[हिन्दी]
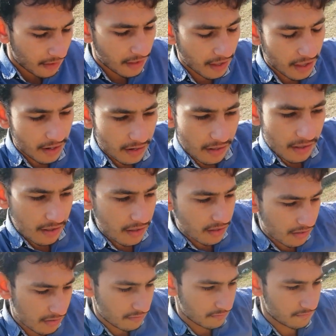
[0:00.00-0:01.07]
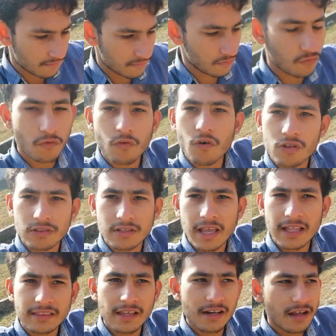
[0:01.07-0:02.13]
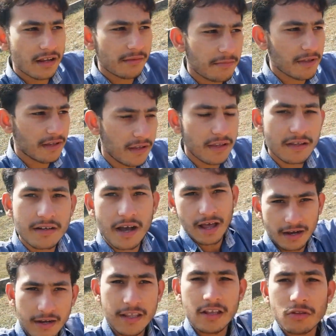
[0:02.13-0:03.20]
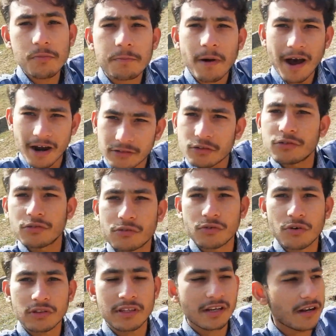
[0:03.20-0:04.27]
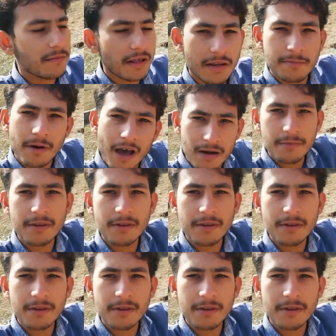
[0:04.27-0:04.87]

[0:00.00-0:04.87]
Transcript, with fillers: खैर वो कहते हैं ना कि भाई घर नहीं है तो बाहर तो जरूर होती है ना हमारी बाहर